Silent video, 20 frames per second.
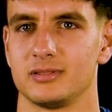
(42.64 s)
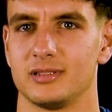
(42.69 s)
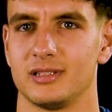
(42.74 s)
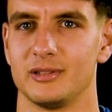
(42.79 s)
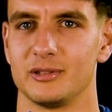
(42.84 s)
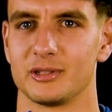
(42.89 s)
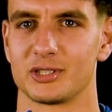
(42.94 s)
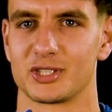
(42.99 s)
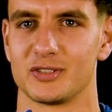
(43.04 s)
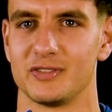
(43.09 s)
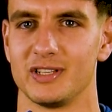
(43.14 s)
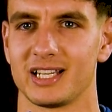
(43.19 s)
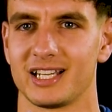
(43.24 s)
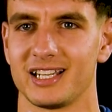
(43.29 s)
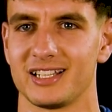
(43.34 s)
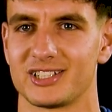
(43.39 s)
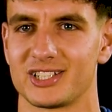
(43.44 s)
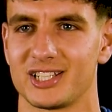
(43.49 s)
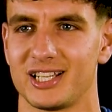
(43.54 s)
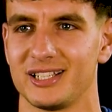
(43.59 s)
Auch schwere
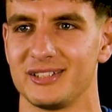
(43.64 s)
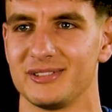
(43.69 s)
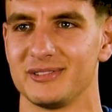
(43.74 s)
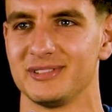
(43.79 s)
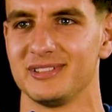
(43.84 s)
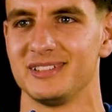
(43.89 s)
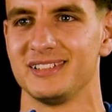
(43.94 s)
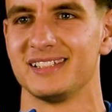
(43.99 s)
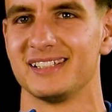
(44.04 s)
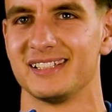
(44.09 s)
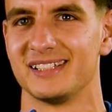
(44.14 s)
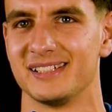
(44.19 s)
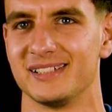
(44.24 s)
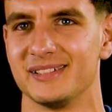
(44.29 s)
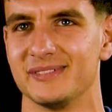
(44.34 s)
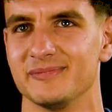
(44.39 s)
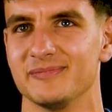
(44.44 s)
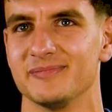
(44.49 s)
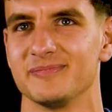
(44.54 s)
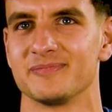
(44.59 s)
Entscheidung.
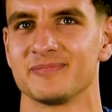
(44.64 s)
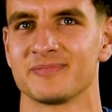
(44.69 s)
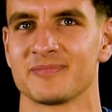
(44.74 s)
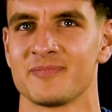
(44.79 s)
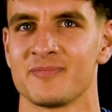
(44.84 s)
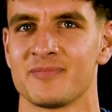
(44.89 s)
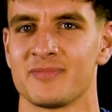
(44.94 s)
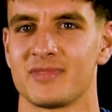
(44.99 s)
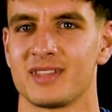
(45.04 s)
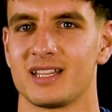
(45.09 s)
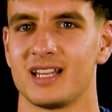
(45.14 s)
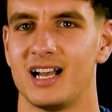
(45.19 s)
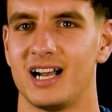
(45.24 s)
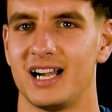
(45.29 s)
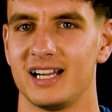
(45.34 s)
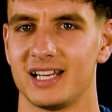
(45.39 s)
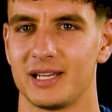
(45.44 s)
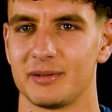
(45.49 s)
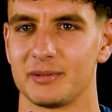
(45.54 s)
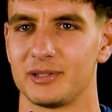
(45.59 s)
Ähm,
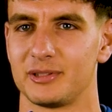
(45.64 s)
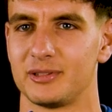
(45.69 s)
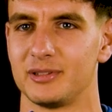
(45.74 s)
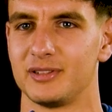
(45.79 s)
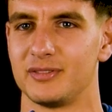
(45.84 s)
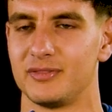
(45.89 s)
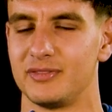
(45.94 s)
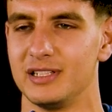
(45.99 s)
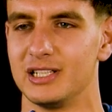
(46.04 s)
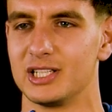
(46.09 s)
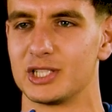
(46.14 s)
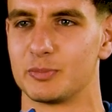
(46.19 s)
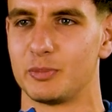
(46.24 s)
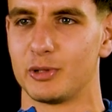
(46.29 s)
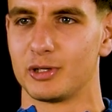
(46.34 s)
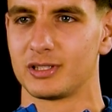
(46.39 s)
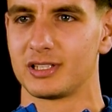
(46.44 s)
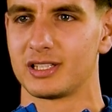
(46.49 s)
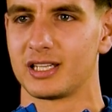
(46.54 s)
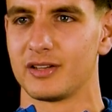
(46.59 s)
Aalen habe ich natürlich viele
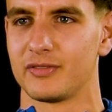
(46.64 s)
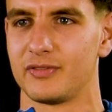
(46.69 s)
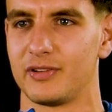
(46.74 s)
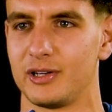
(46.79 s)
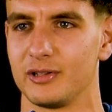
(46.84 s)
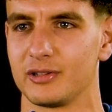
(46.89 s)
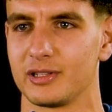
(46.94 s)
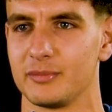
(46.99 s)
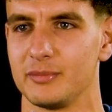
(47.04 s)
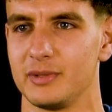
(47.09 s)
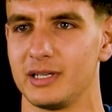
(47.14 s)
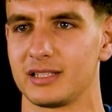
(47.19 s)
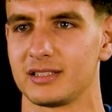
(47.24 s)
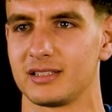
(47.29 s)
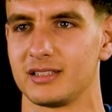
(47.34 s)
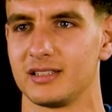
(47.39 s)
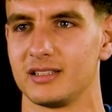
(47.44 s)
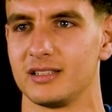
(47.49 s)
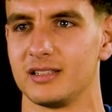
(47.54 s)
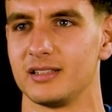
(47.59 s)
sportliche Erfahrungen
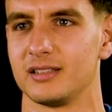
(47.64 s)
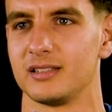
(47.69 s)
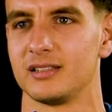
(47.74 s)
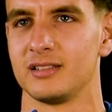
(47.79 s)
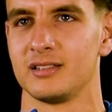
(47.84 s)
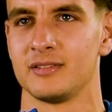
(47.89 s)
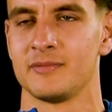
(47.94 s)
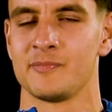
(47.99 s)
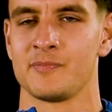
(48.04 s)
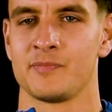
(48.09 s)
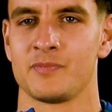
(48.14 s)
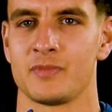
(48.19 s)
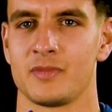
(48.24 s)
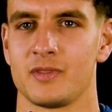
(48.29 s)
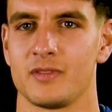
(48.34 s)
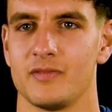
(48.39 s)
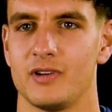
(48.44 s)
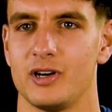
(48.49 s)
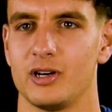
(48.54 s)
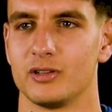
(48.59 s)
gemacht. Äh,
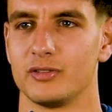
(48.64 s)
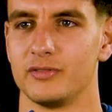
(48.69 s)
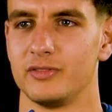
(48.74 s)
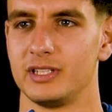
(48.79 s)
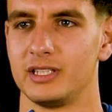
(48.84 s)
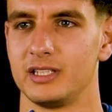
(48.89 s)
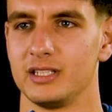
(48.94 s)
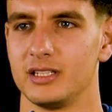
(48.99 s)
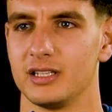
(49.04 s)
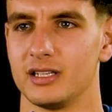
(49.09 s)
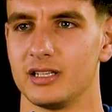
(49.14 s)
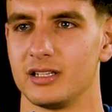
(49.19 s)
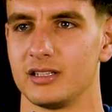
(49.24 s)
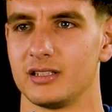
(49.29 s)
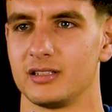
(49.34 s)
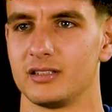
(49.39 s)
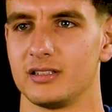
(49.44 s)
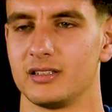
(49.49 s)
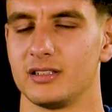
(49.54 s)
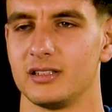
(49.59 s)
war auch ein
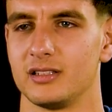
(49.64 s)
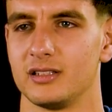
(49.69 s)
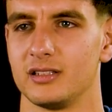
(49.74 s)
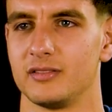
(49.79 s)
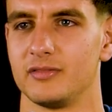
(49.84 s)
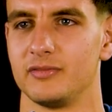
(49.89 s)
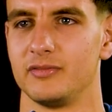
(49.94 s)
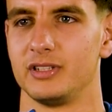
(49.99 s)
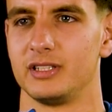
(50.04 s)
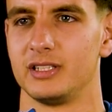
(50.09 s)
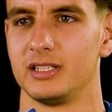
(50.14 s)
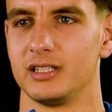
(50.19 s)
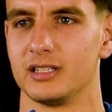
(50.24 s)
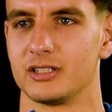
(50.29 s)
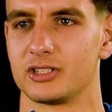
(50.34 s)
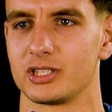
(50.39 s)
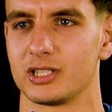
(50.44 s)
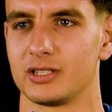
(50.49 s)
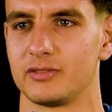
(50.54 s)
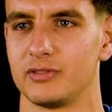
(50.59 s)
wichtiger, äh, wichtiger
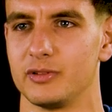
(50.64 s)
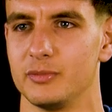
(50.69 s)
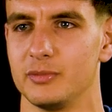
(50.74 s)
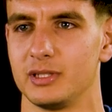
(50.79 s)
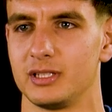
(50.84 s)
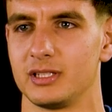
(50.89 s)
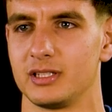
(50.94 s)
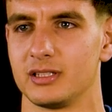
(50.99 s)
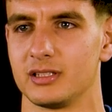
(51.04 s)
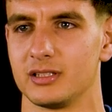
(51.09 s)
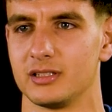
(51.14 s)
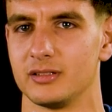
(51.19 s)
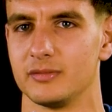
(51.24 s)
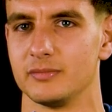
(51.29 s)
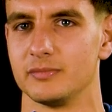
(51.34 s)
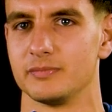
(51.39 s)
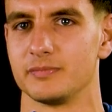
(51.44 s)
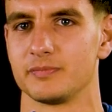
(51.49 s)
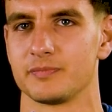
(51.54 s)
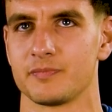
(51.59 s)
Schritt für mich
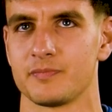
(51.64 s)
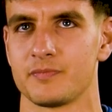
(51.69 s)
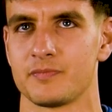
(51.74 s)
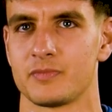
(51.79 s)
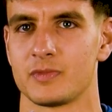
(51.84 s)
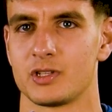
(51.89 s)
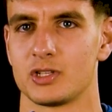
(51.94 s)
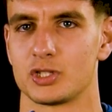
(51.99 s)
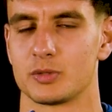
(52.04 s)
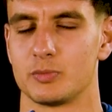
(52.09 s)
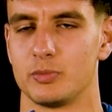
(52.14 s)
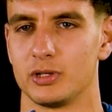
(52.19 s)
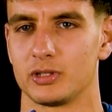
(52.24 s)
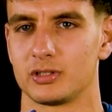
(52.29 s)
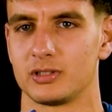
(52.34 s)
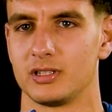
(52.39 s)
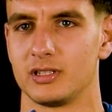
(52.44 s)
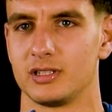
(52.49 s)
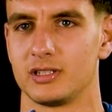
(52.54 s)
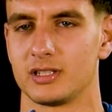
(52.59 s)
ähm,
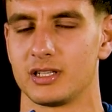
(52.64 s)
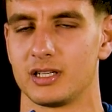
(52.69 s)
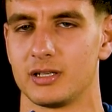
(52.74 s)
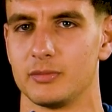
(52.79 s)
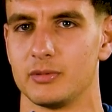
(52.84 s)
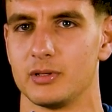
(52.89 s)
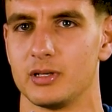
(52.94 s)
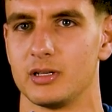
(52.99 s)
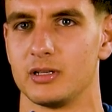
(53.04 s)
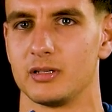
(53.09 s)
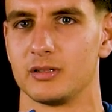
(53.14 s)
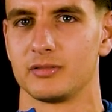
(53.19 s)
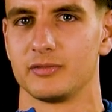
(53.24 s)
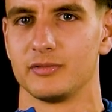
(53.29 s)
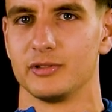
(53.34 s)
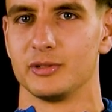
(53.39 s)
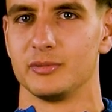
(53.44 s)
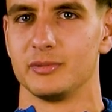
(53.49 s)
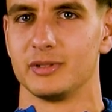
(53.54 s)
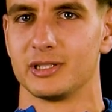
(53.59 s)
sportlich, aber
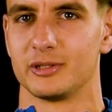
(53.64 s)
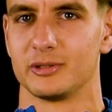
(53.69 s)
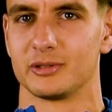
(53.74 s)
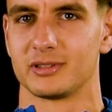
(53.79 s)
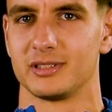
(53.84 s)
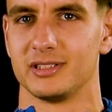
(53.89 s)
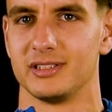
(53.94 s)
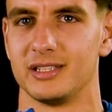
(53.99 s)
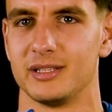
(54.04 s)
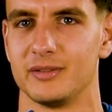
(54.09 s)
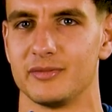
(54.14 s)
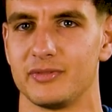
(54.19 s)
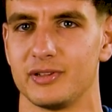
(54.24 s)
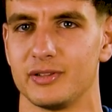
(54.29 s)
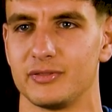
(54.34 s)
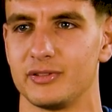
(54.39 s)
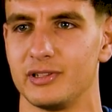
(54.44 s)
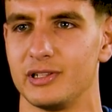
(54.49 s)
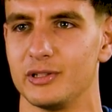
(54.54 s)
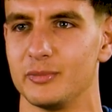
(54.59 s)
würde mich auch in dem
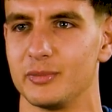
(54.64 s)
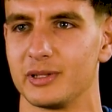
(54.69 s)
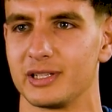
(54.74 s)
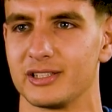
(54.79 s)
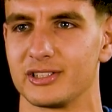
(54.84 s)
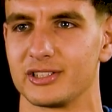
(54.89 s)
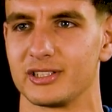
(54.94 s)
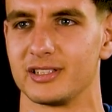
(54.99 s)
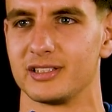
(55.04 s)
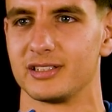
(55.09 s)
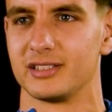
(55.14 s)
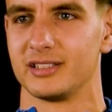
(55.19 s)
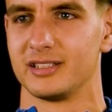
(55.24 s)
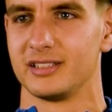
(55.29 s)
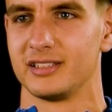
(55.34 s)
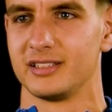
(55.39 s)
Fall für Leonberg entscheiden.